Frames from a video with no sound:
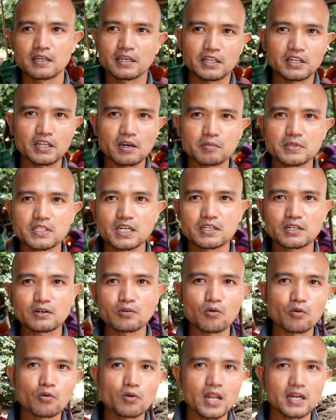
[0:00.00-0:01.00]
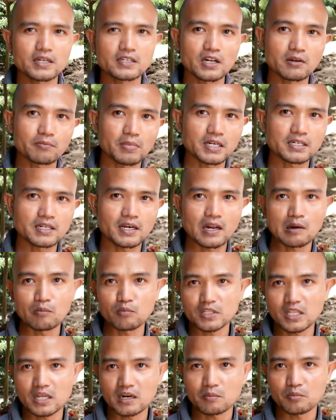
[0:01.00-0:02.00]
Ini yang menjadi keunggulan daripada
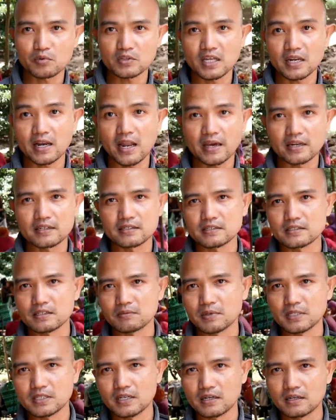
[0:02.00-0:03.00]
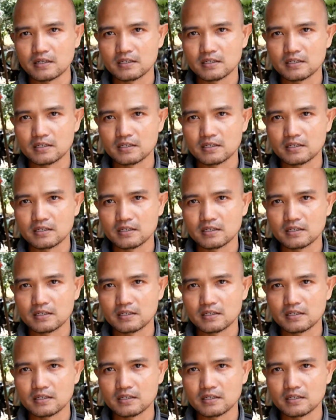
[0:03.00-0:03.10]
rambutan-rambutan lain ya, sahabat